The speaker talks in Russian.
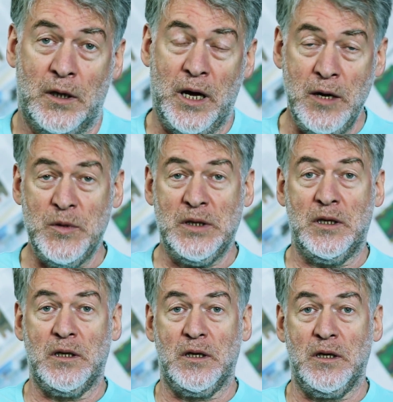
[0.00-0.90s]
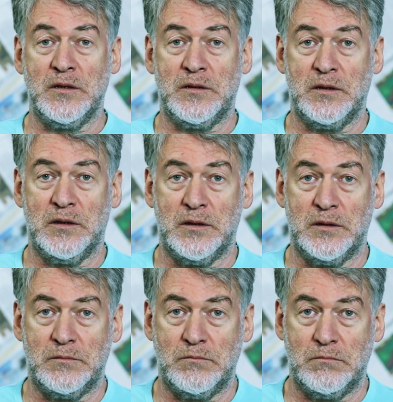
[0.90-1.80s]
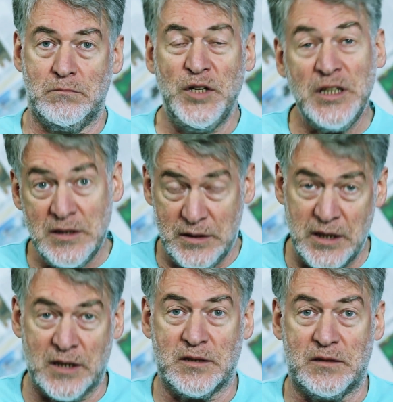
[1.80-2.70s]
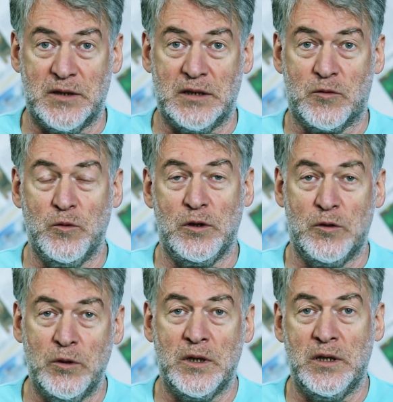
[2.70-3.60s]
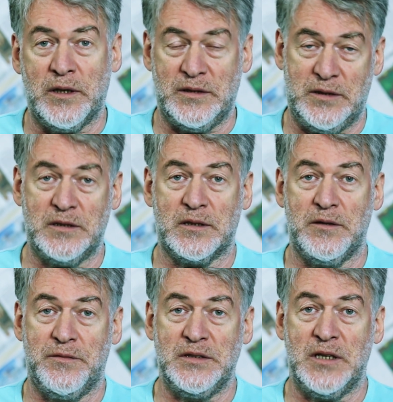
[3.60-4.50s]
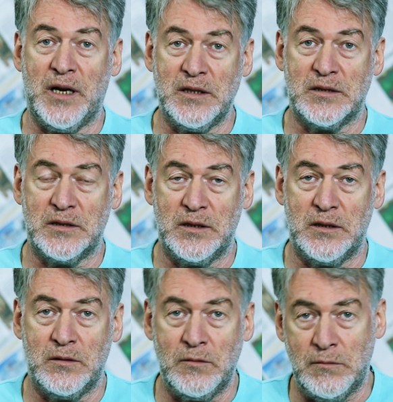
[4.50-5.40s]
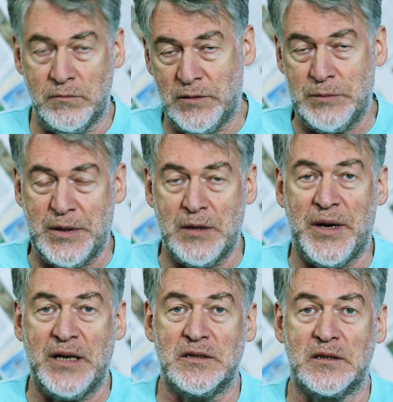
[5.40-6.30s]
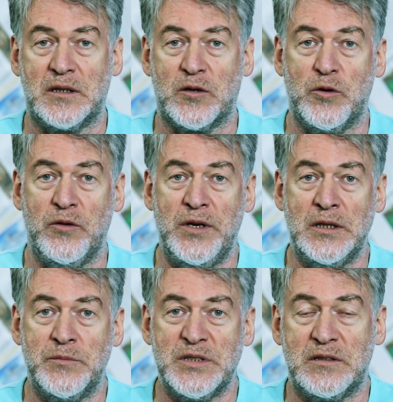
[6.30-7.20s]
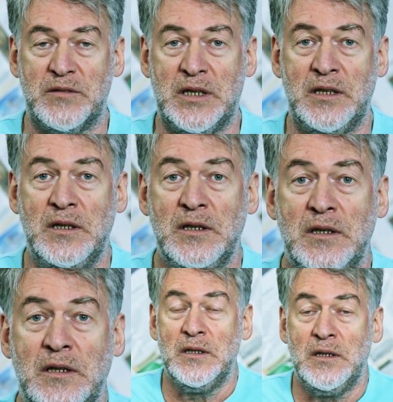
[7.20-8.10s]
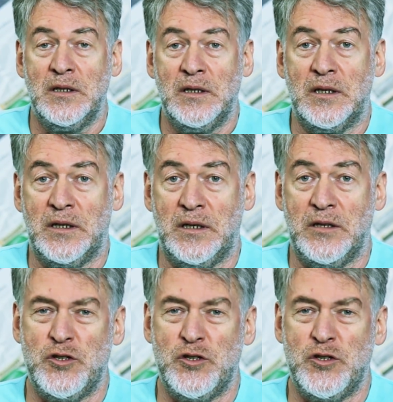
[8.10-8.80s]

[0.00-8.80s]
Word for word: а именно из э, Министерства культуры Российской Федерации. Ну, вы понимаете, это такое ведомство. Э,